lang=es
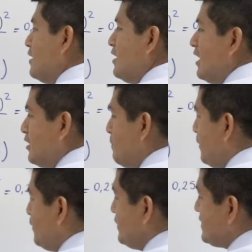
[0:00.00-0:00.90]
¿Y el
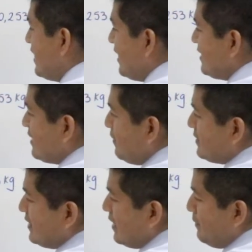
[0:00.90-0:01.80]
tiempo dónde está? Está
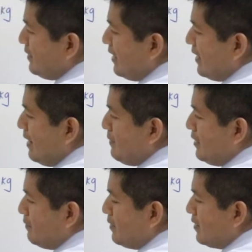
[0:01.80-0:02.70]
básicamente acá,
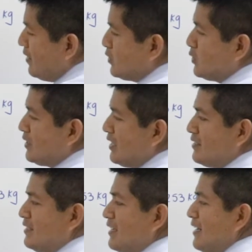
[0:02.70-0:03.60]
mírenme. Eso quiere
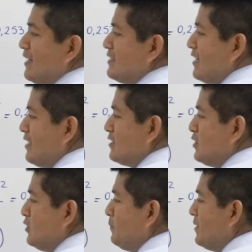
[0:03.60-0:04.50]
decir que la
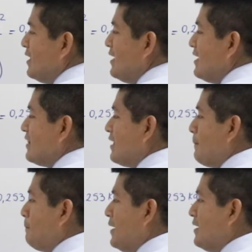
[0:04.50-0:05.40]
aceleración
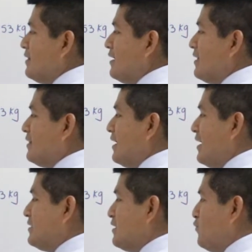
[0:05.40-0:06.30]
depende de
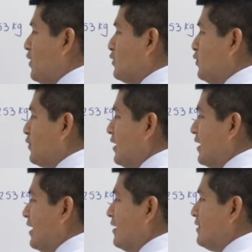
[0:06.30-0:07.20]
este factor de
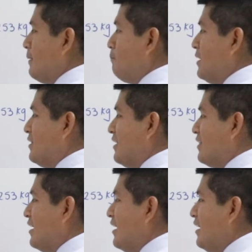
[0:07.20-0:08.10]
acá, depende
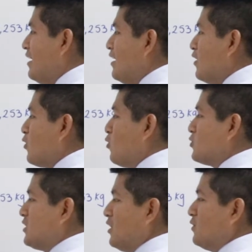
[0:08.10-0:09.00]
del
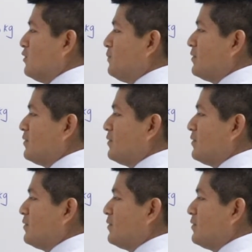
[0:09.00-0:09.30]
coseno.